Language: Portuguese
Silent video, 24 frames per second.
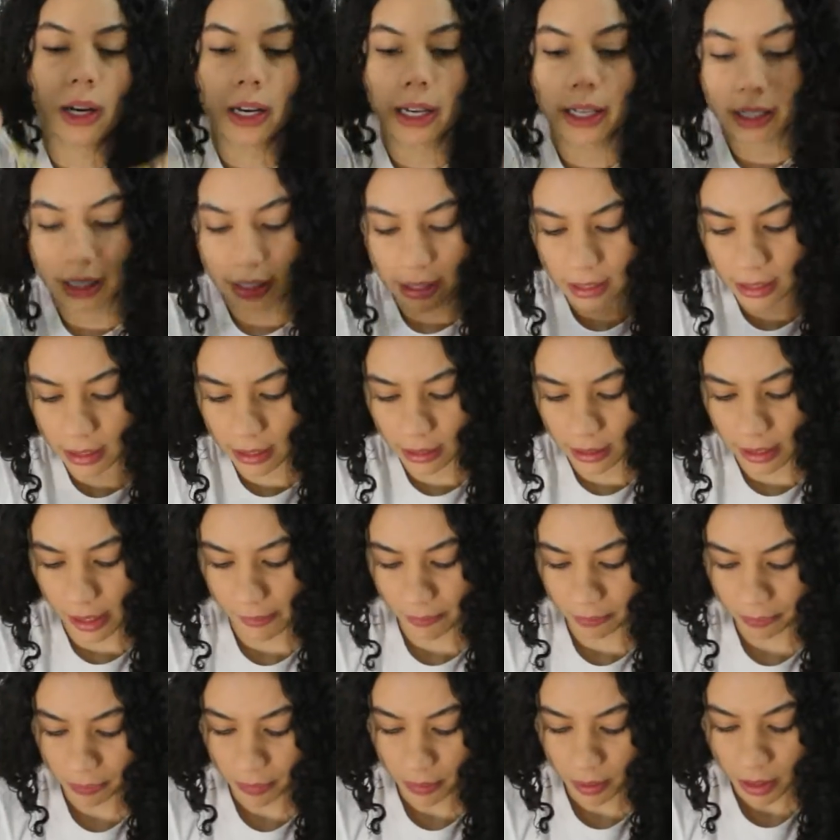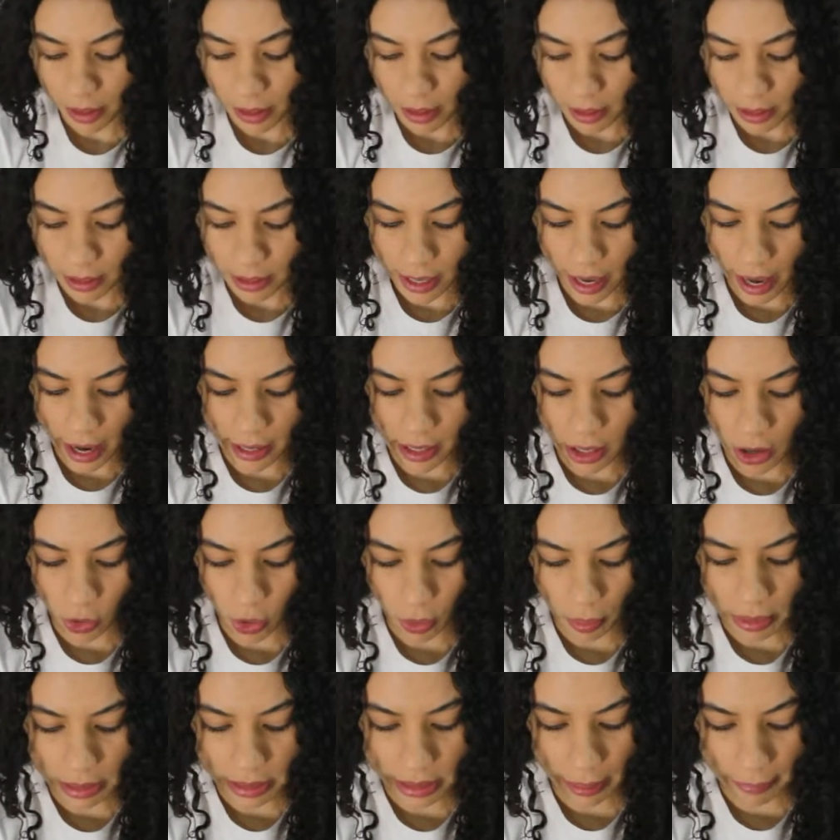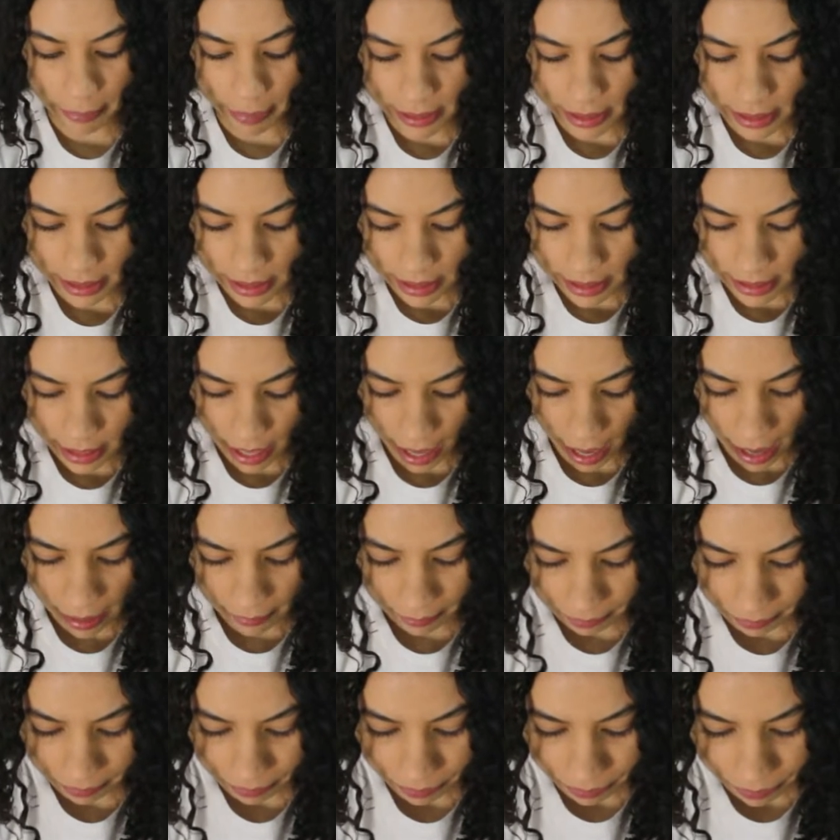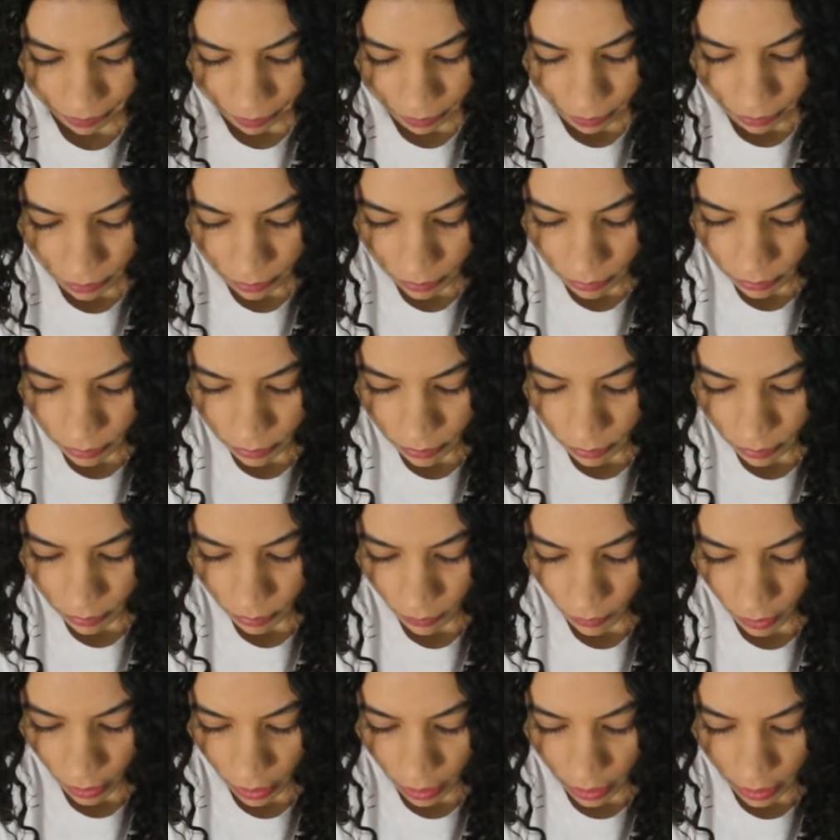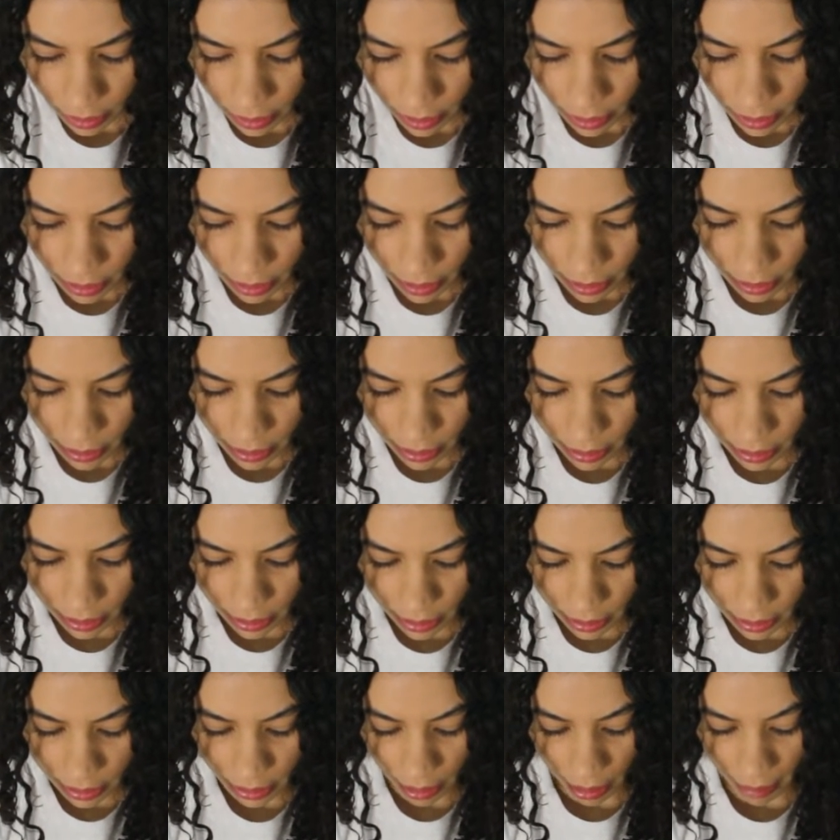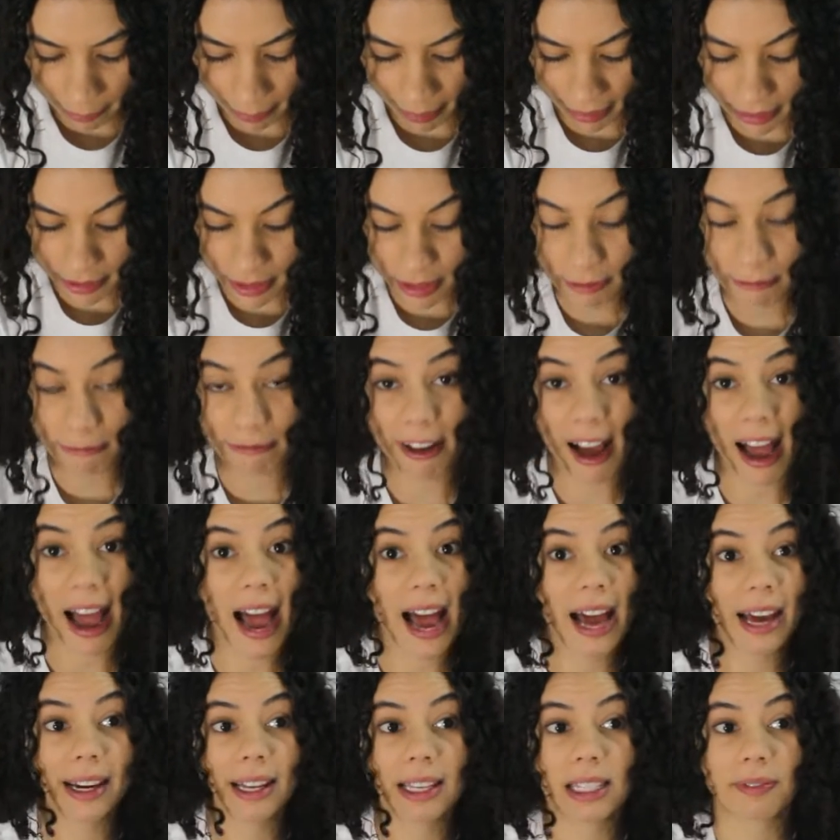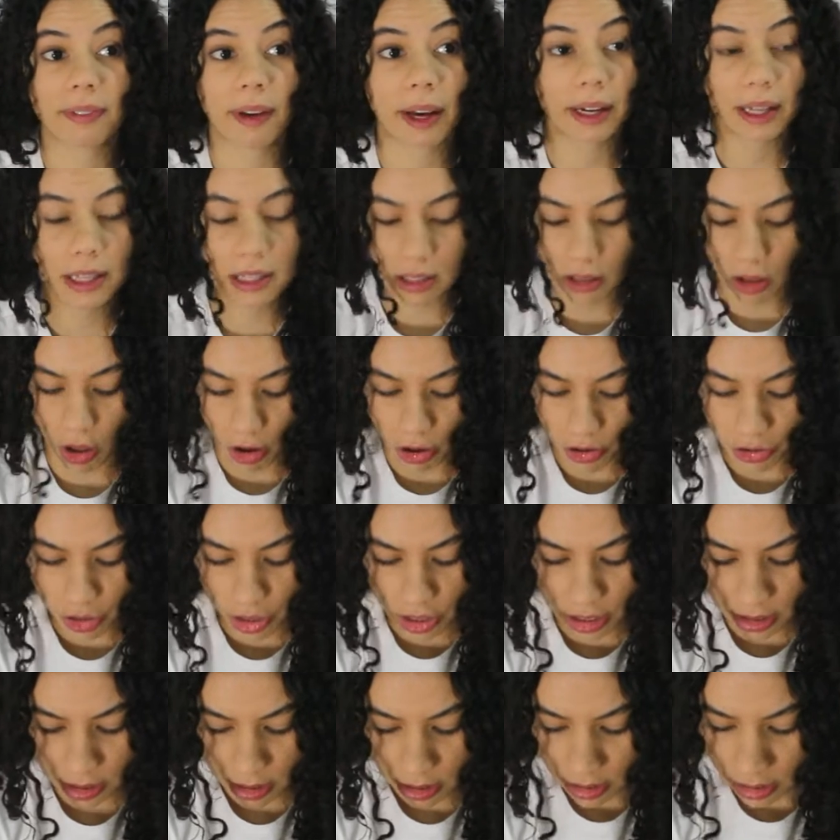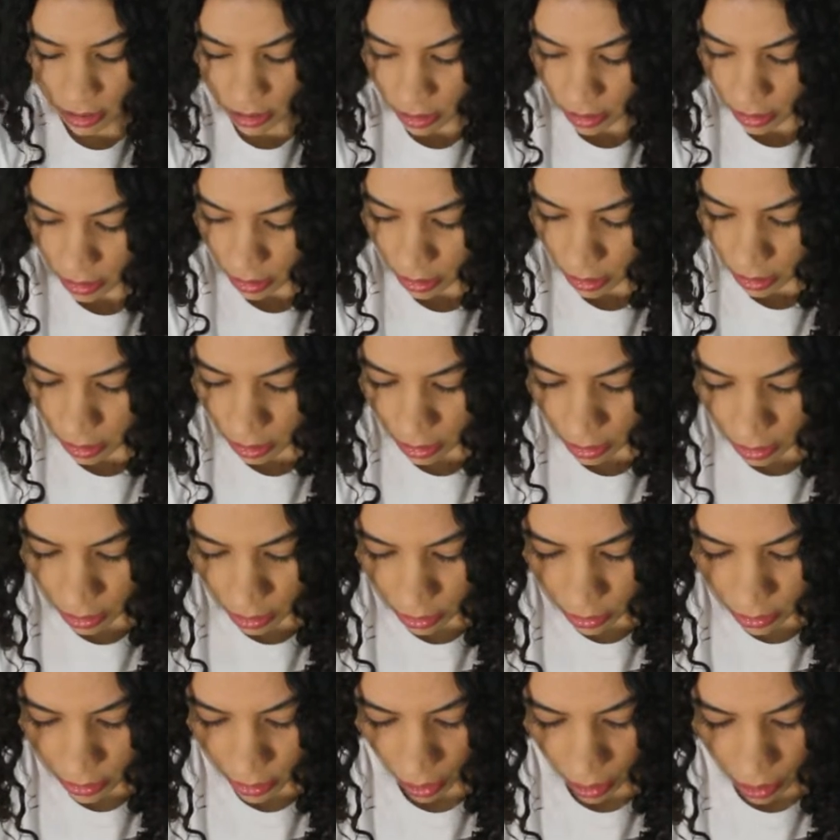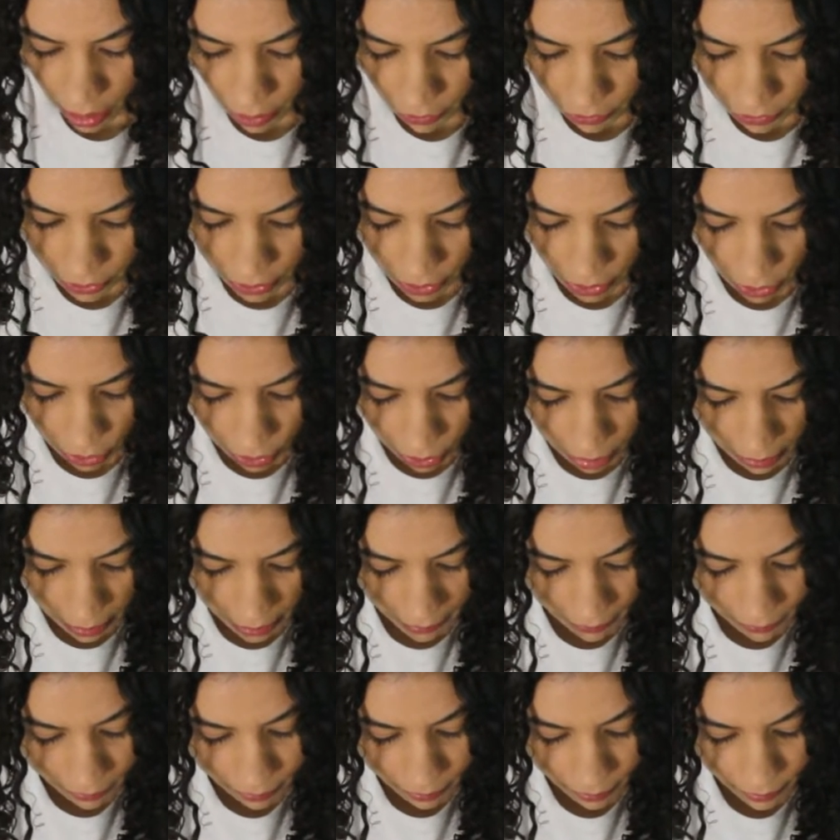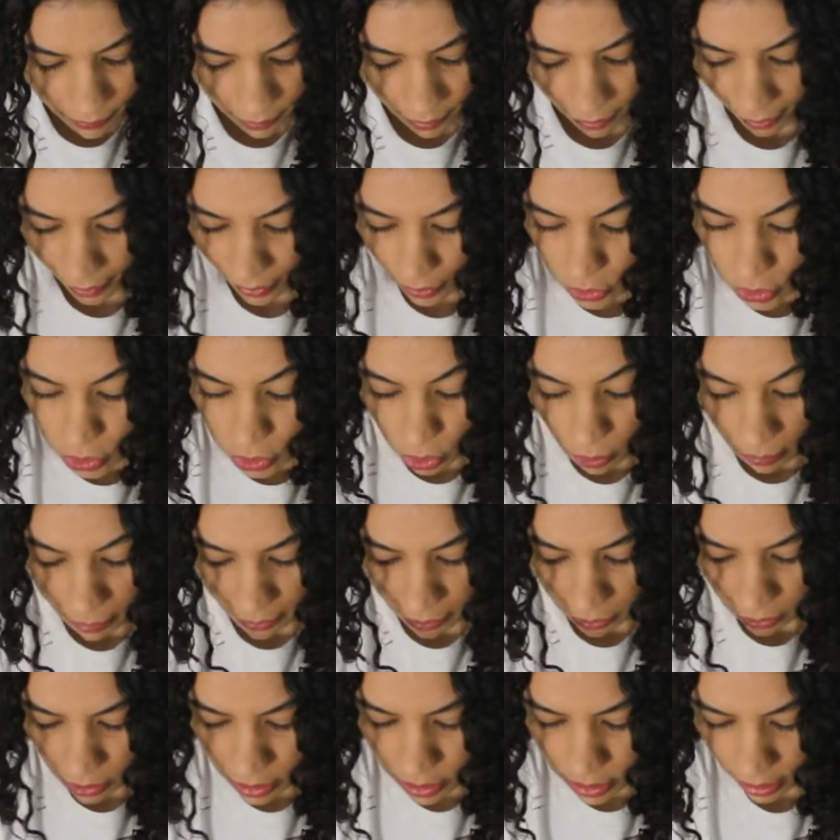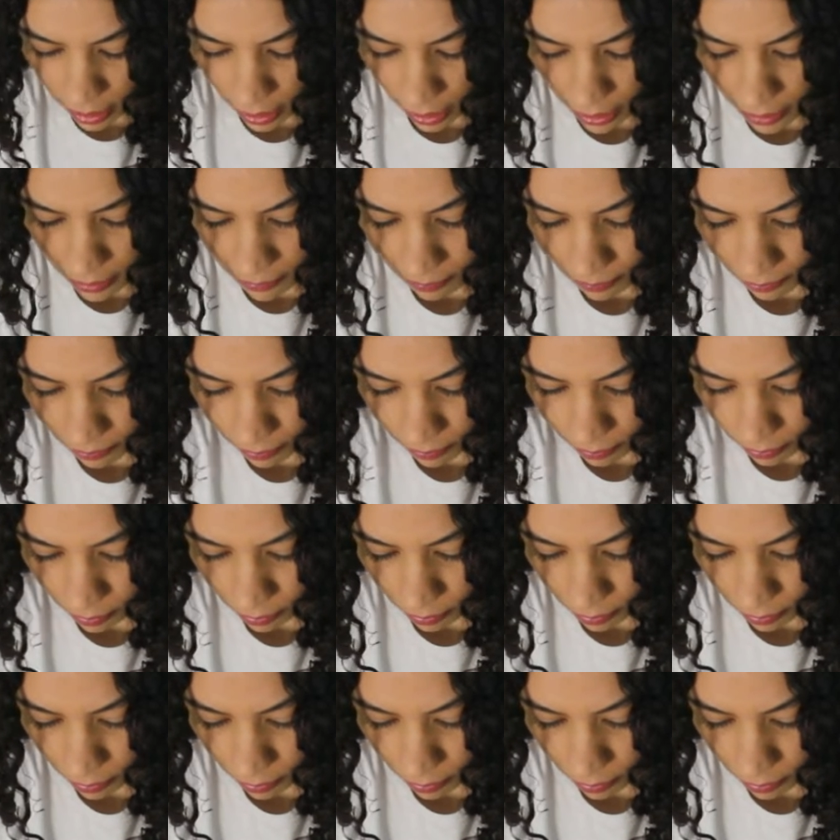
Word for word: Olha que linda. E aí eu comecei a pesquisar e aparecem várias, várias lojas. E aí eu vi uma, aí eu super gostei